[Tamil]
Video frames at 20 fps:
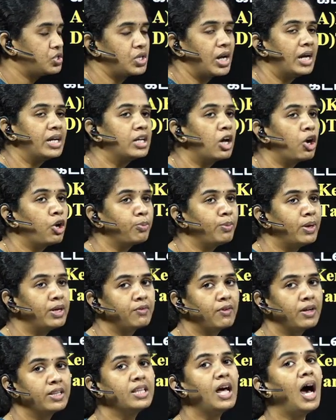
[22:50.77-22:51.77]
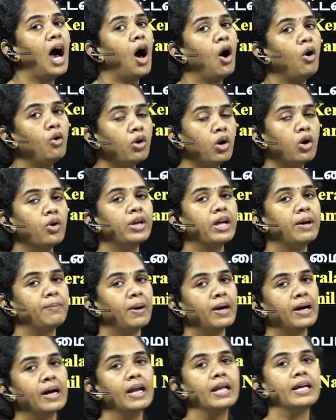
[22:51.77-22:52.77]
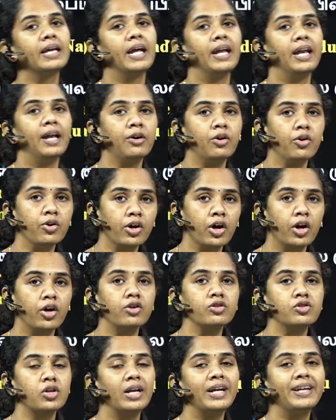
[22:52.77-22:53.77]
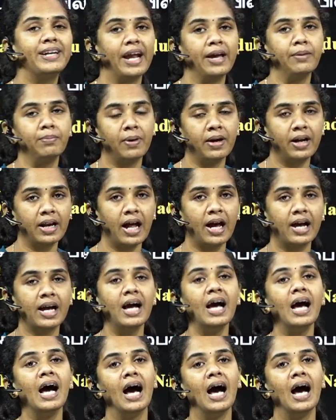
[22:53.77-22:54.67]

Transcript: ஸ்டேட் கவர்மெண்ட் வந்து அவங்களுடைய மக்களுக்கு என்ன கொடுக்கணும்னு சொல்லி ட்ரை பண்றாங்க